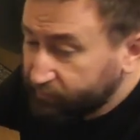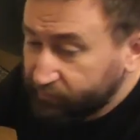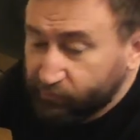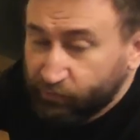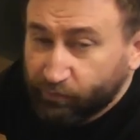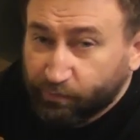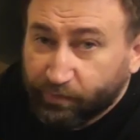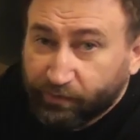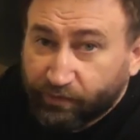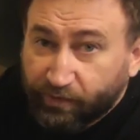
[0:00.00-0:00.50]
на
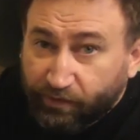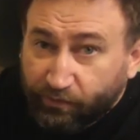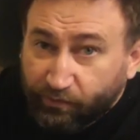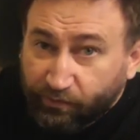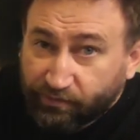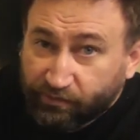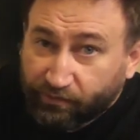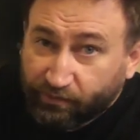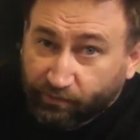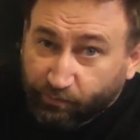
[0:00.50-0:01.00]
нее
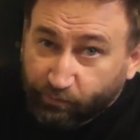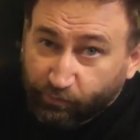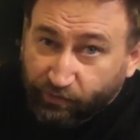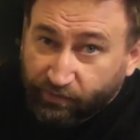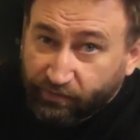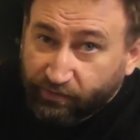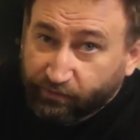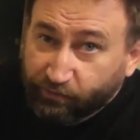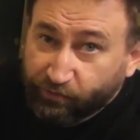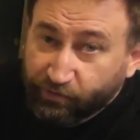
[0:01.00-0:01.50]
подается
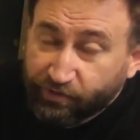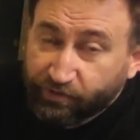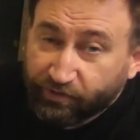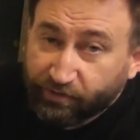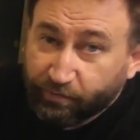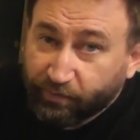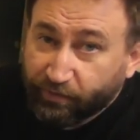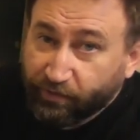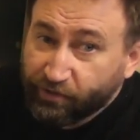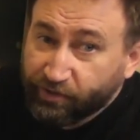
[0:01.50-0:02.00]
пульсирующее
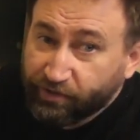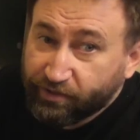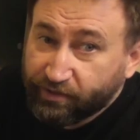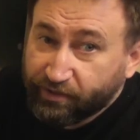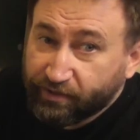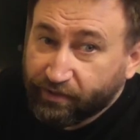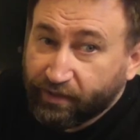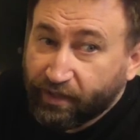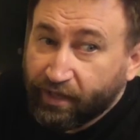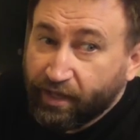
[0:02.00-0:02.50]

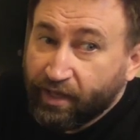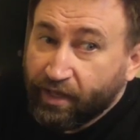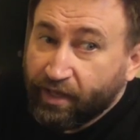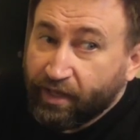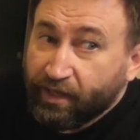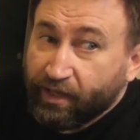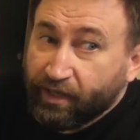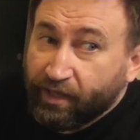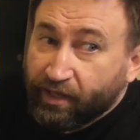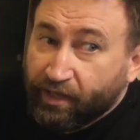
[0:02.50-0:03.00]
напряжение,
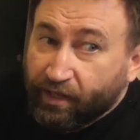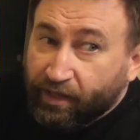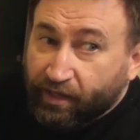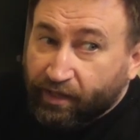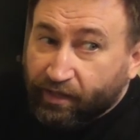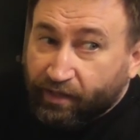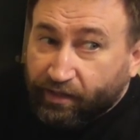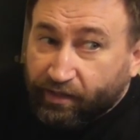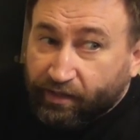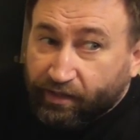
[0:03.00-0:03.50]

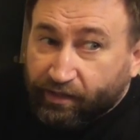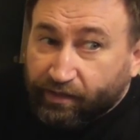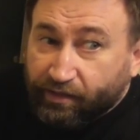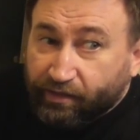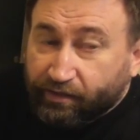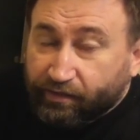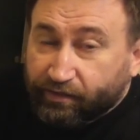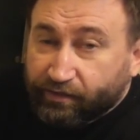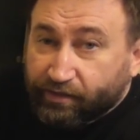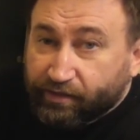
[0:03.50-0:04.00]

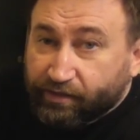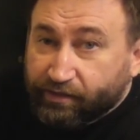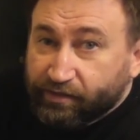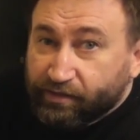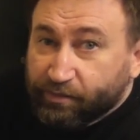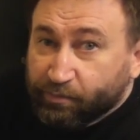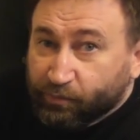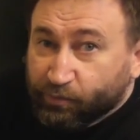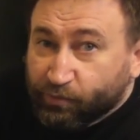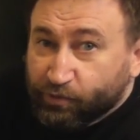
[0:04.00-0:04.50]
э,
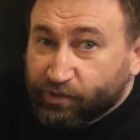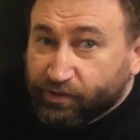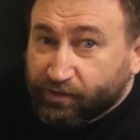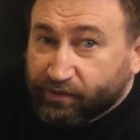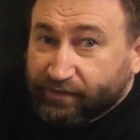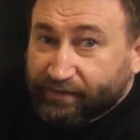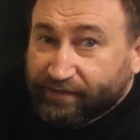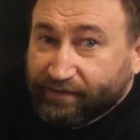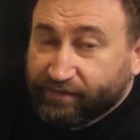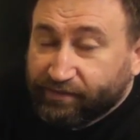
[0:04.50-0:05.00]

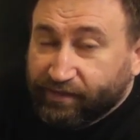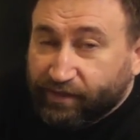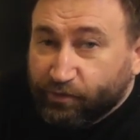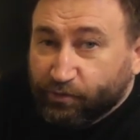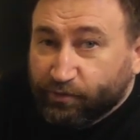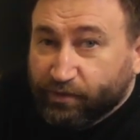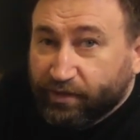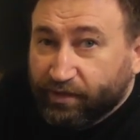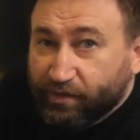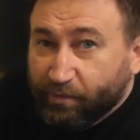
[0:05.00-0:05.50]
немножко
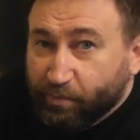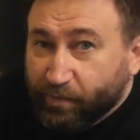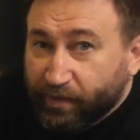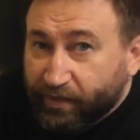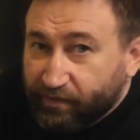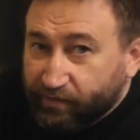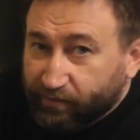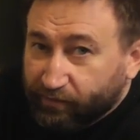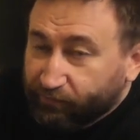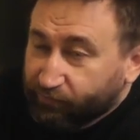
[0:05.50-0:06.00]
создает
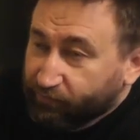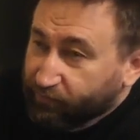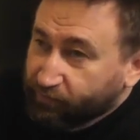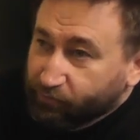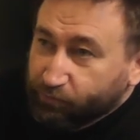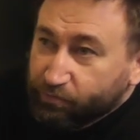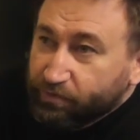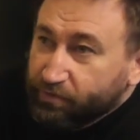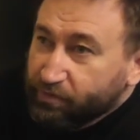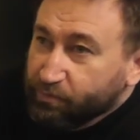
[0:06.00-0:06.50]
колебания эфира.
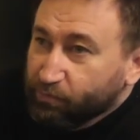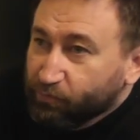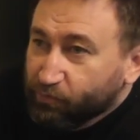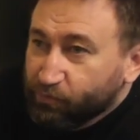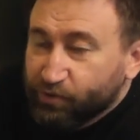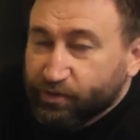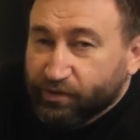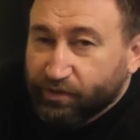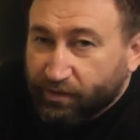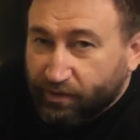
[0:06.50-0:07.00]
но
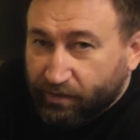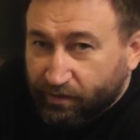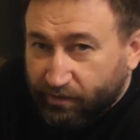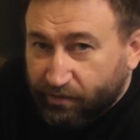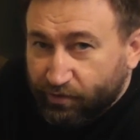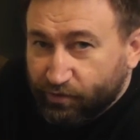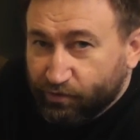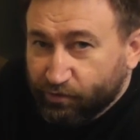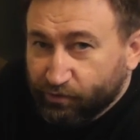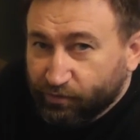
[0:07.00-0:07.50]
немножко, а
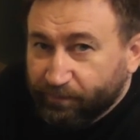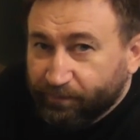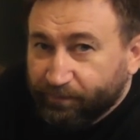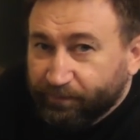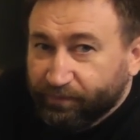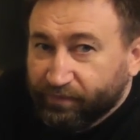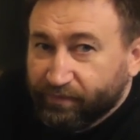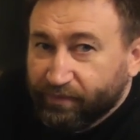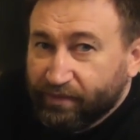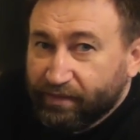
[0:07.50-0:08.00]
хорошо
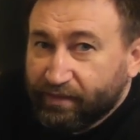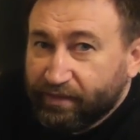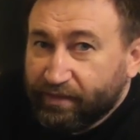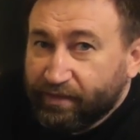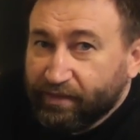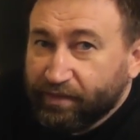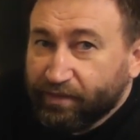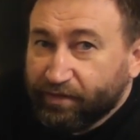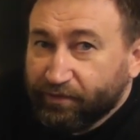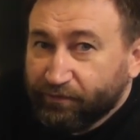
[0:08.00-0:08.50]

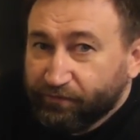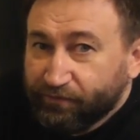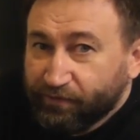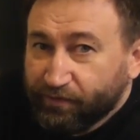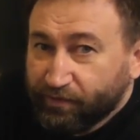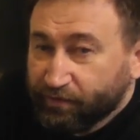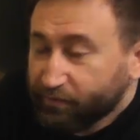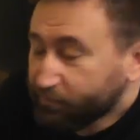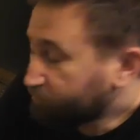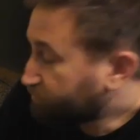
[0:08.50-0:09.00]
и
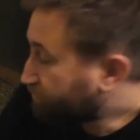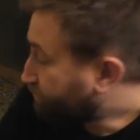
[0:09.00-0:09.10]
эфир